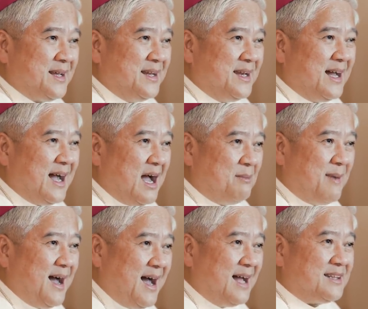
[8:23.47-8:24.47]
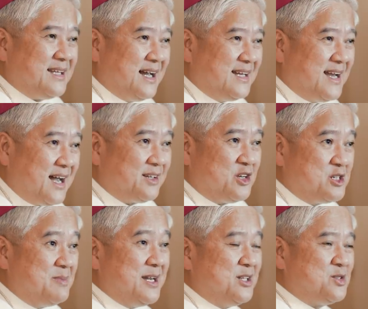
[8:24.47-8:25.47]
ng Ama at ng Anak ng
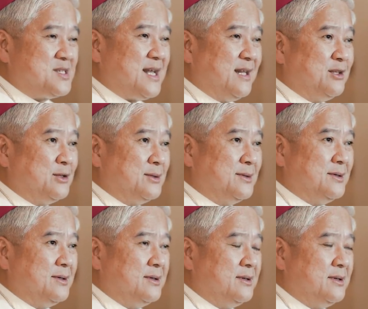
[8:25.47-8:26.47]
Espiritu Santo,